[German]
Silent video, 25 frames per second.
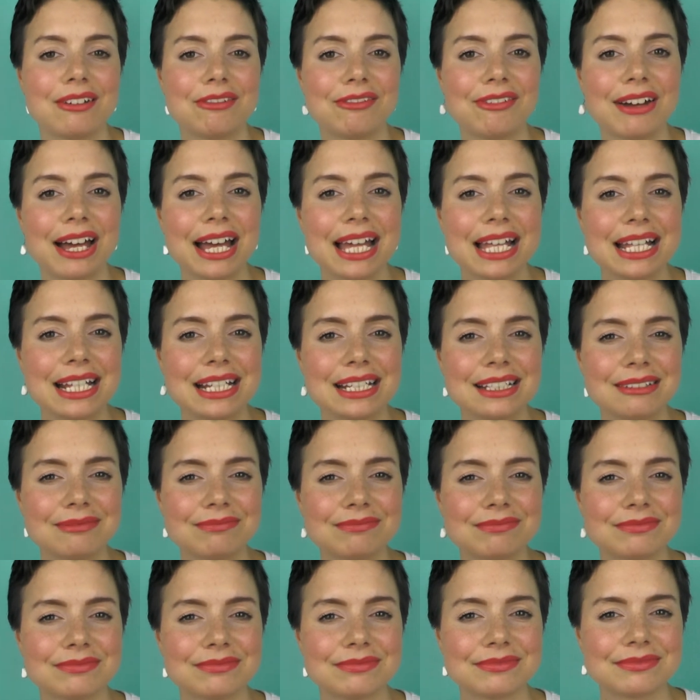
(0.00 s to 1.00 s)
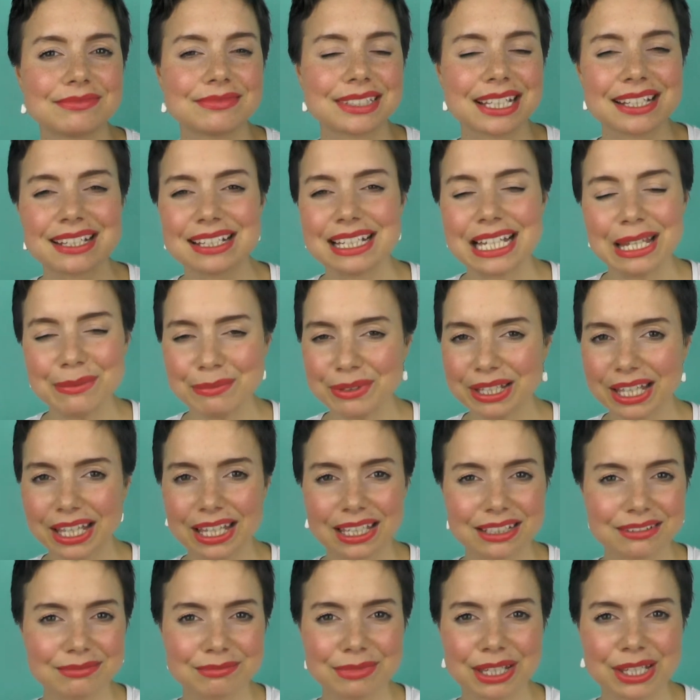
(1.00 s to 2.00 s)
weil das Leben
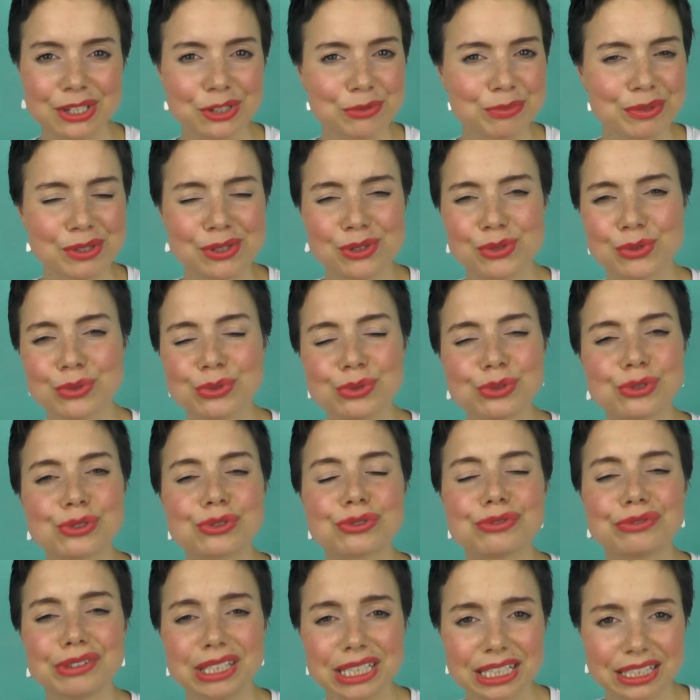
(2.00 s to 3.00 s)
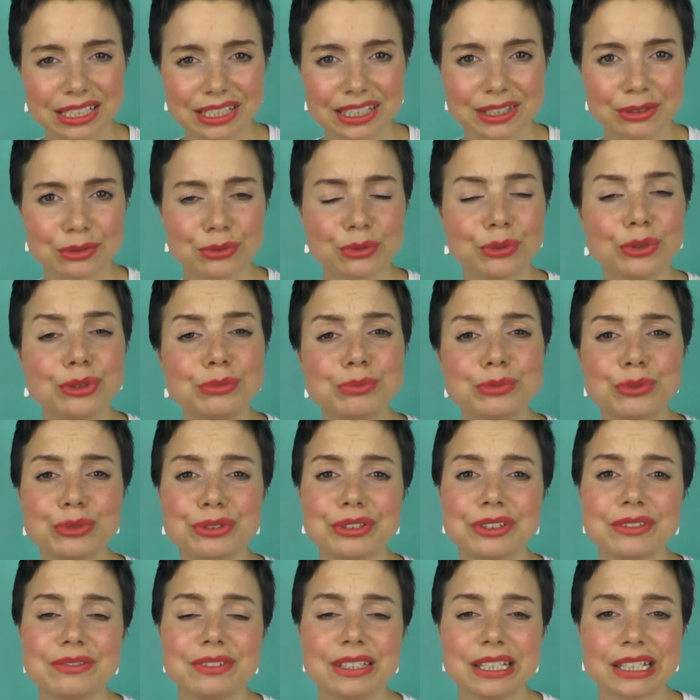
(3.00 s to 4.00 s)
kann manchmal so schwierig und
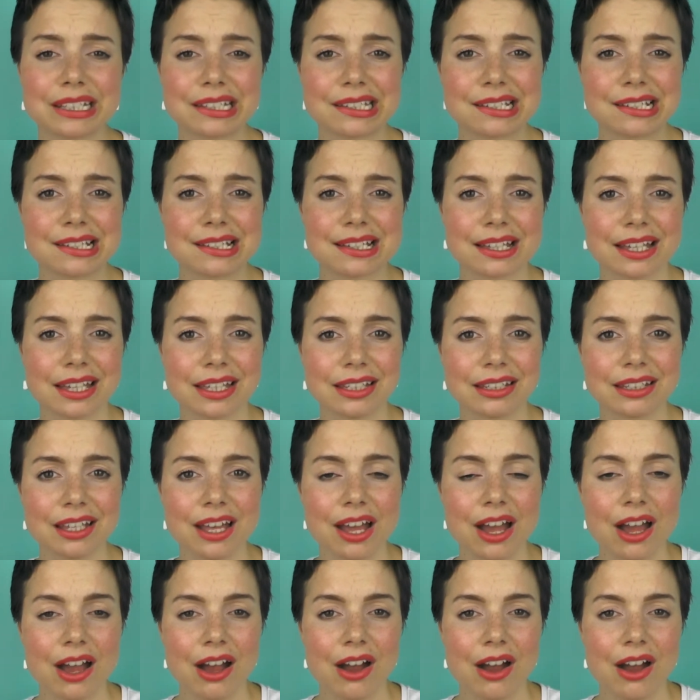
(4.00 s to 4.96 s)
unmotivierend sein.